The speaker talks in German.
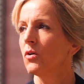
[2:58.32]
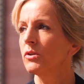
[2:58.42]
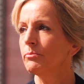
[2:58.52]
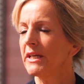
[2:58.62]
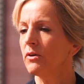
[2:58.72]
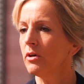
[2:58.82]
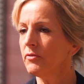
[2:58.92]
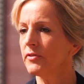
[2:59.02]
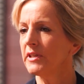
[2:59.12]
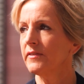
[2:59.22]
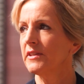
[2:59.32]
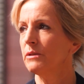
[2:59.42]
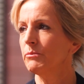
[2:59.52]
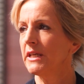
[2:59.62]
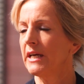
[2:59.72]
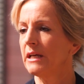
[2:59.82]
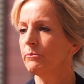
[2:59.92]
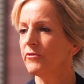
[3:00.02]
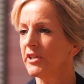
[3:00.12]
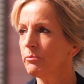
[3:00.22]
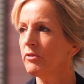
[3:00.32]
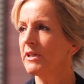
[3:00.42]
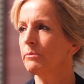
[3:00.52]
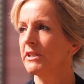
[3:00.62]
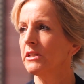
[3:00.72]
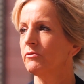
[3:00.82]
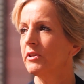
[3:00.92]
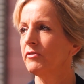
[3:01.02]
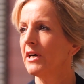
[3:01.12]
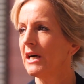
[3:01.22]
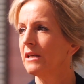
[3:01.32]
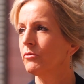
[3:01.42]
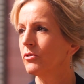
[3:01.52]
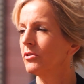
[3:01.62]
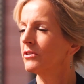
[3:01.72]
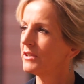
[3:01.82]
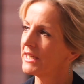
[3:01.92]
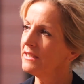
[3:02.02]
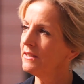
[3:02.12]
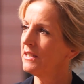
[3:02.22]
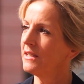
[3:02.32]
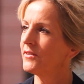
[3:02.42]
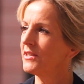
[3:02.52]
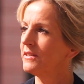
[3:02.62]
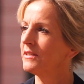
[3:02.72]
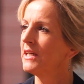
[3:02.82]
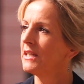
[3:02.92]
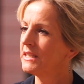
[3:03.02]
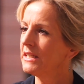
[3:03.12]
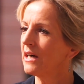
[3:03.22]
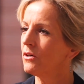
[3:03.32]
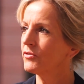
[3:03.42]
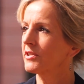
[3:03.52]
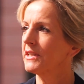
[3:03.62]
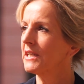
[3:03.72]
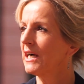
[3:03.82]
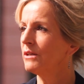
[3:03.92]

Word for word: Und man hofft, dass eben in einem wettbewerblichen Verfahren, wo Konkurrenten da sind, die Aufträge